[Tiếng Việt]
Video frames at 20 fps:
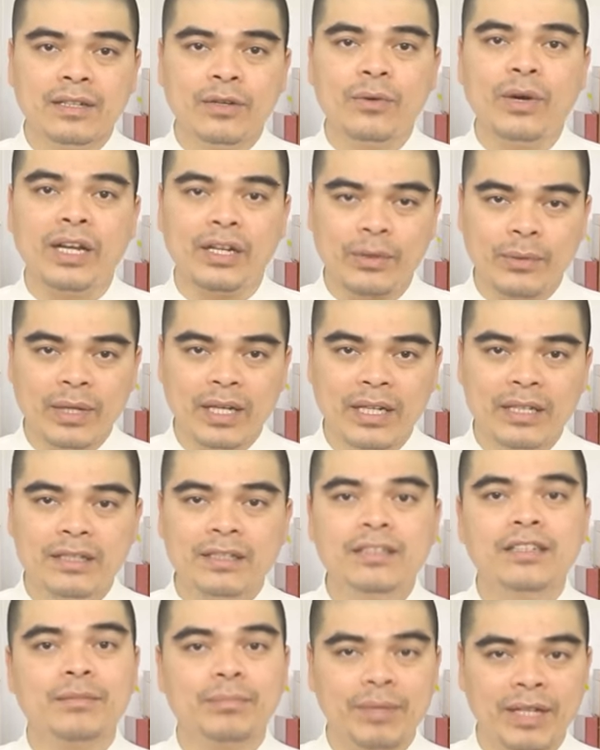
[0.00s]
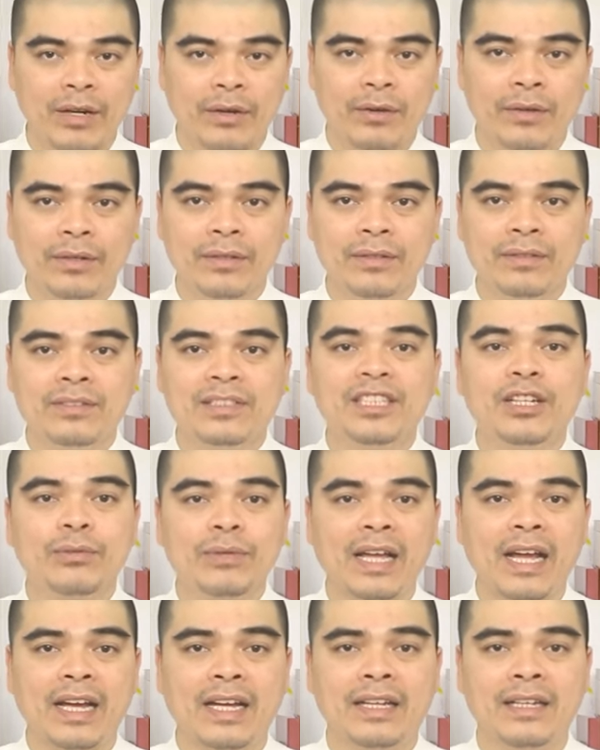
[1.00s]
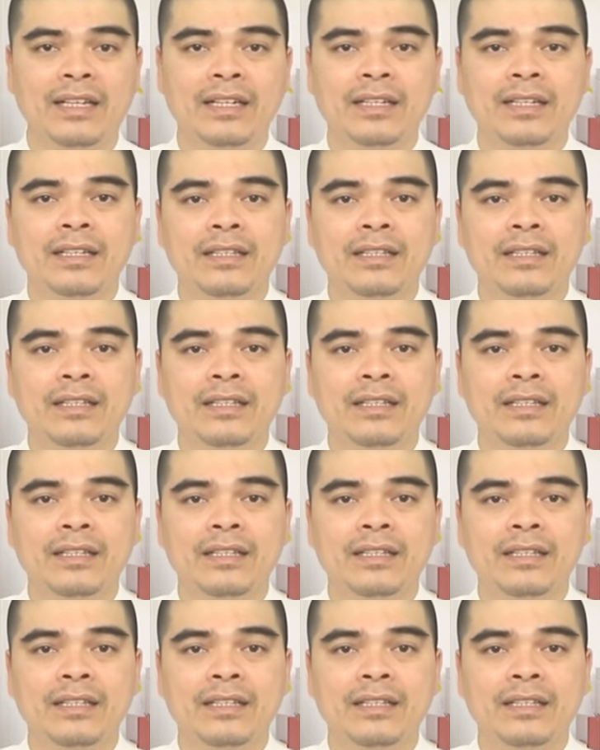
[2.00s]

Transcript: hoàn nguyên, thượng biểu, chiêu tài